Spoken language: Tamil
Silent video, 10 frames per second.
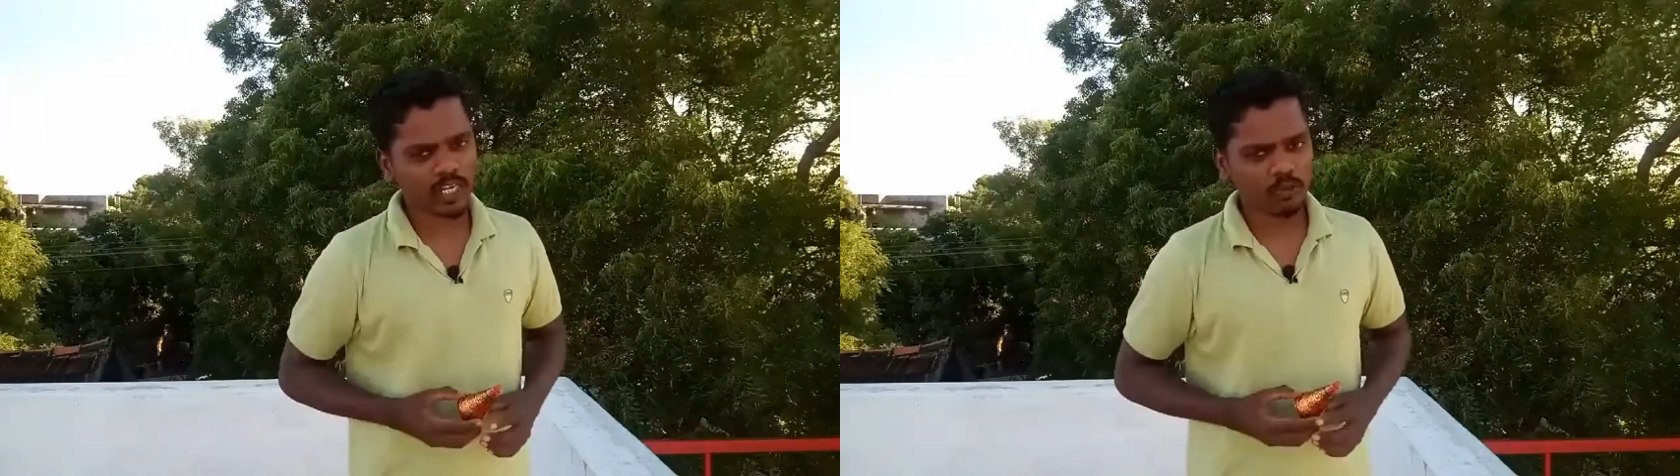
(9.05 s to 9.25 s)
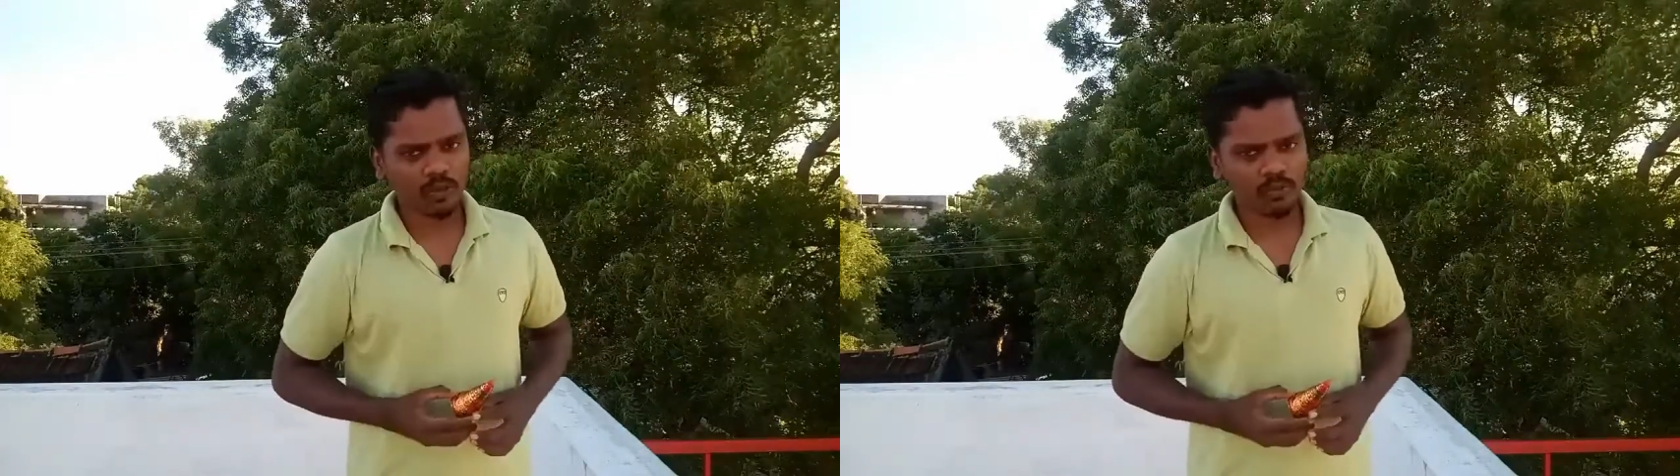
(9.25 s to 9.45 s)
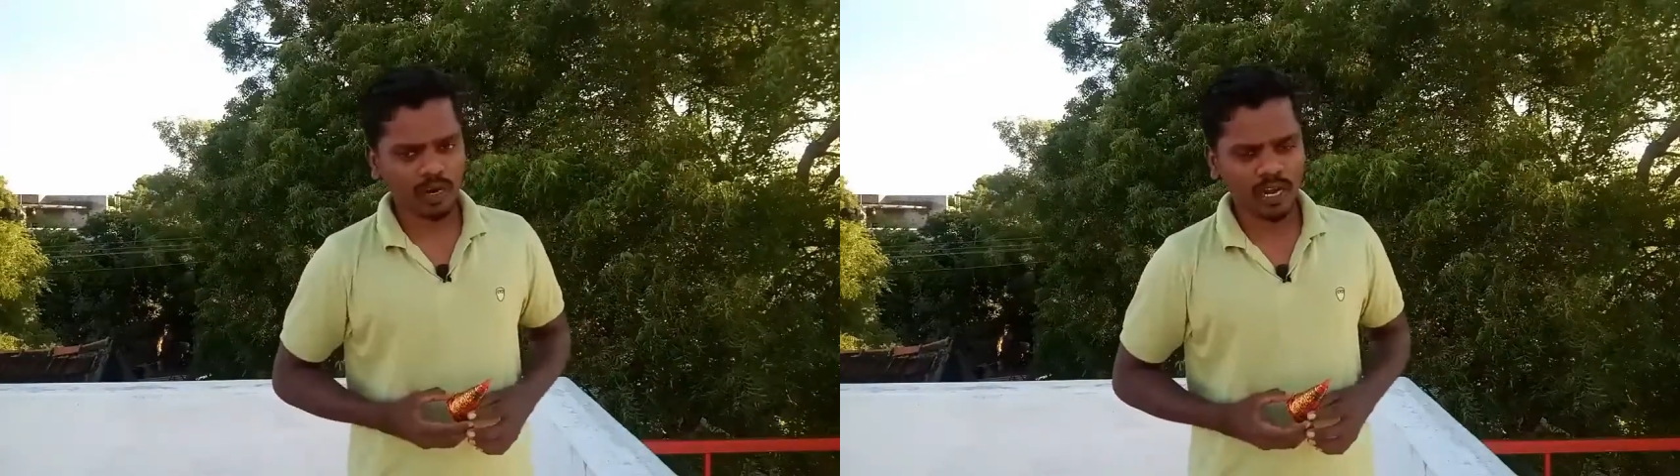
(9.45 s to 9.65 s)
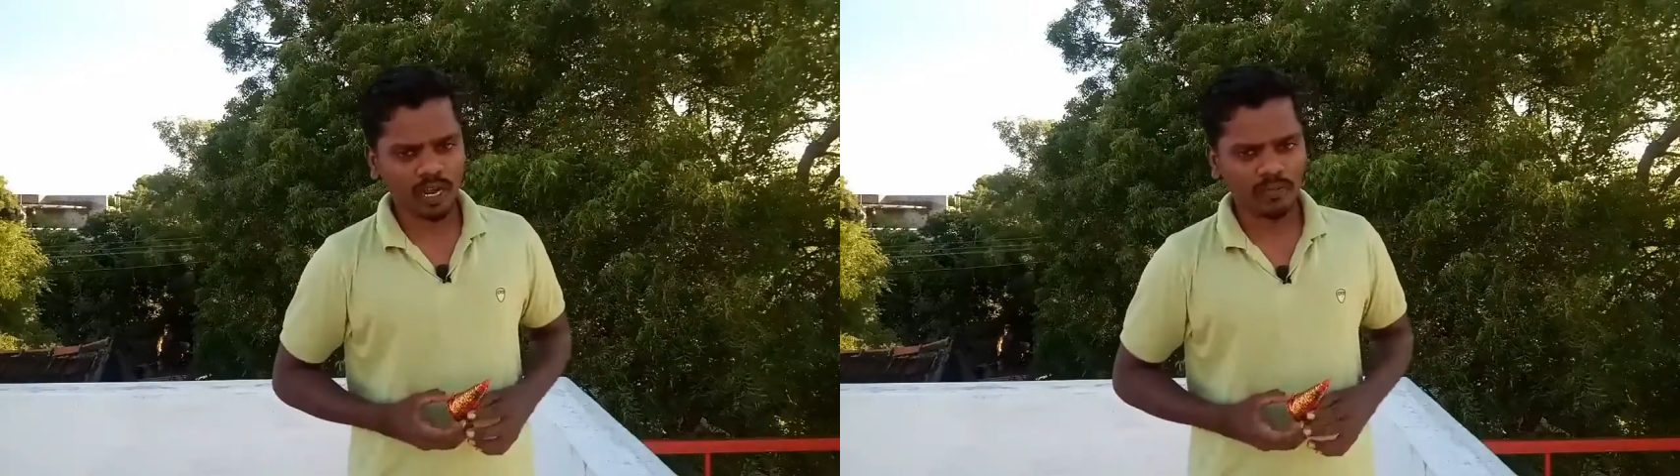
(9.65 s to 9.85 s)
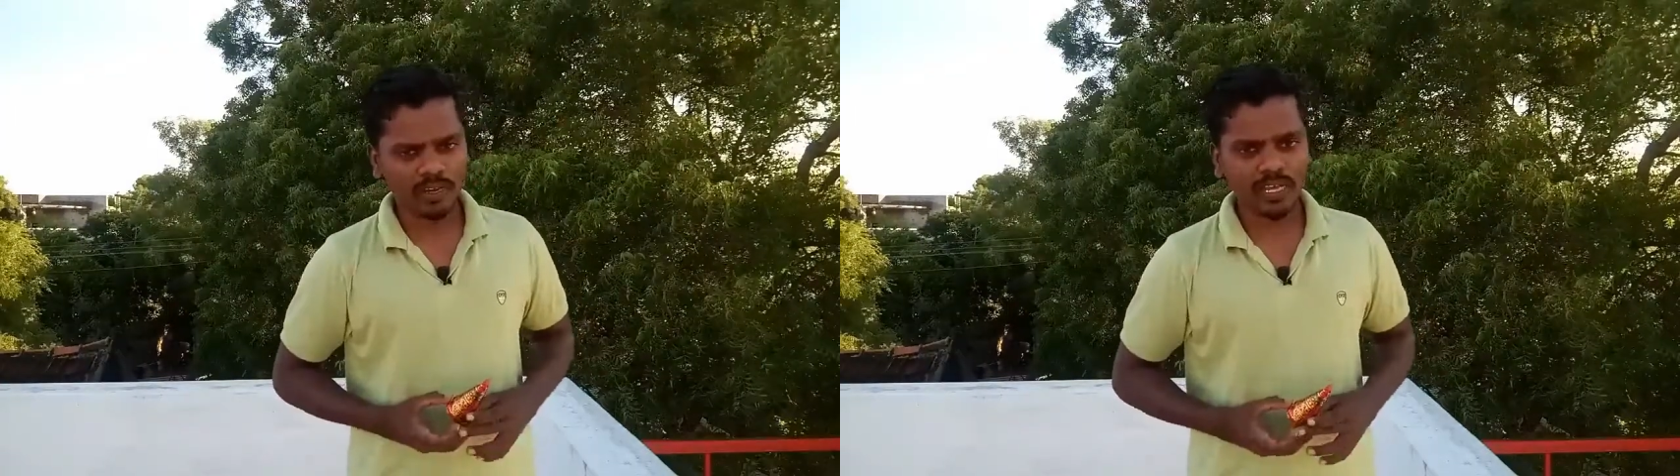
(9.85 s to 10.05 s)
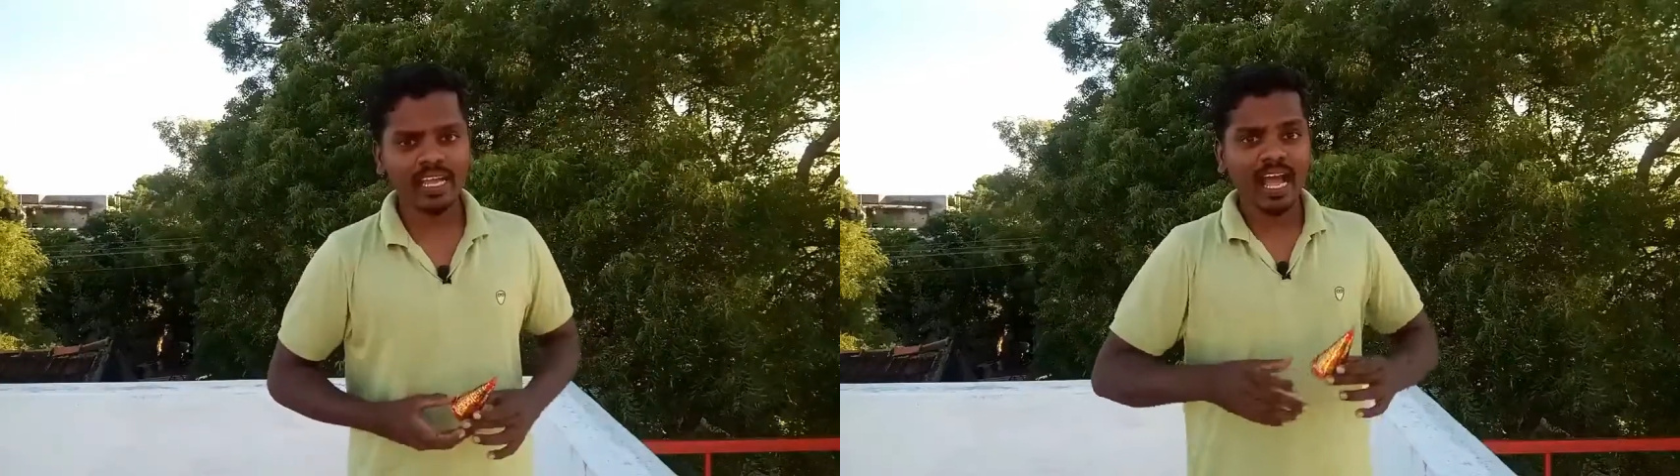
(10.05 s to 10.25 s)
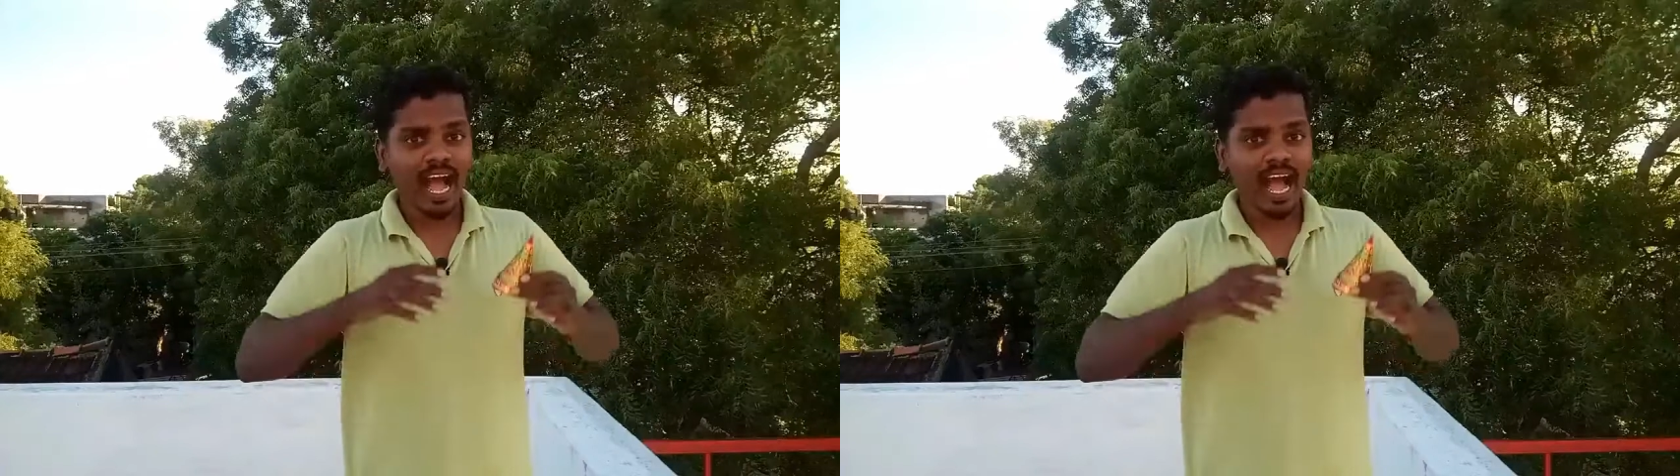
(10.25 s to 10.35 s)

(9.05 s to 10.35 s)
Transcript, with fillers: ஒரு எக்ஸ்பெரிமெண்ட் பண்ணலாம் அப்படின்னு